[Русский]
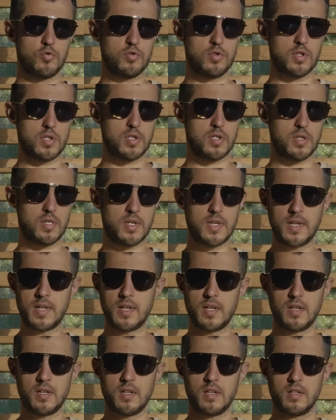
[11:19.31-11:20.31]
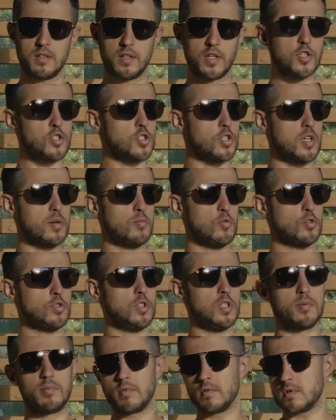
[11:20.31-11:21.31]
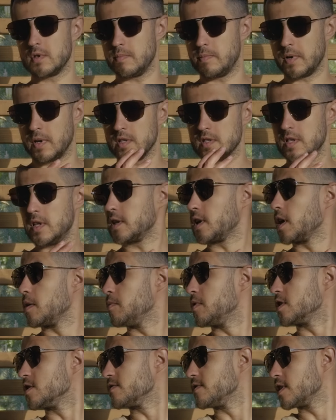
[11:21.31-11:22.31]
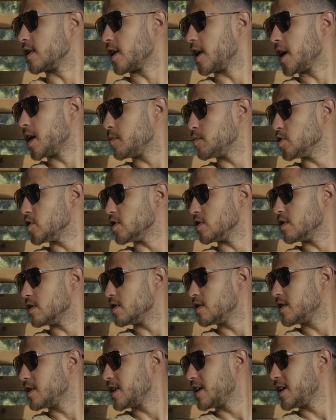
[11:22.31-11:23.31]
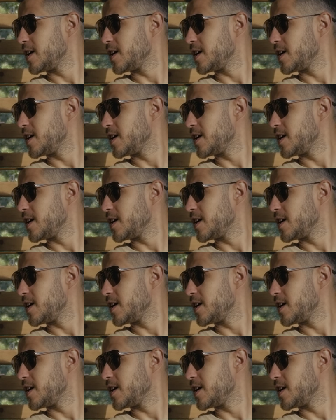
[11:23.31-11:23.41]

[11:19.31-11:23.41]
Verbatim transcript: буднях в нашей работе не просто показать, как мы развлекаемся, да?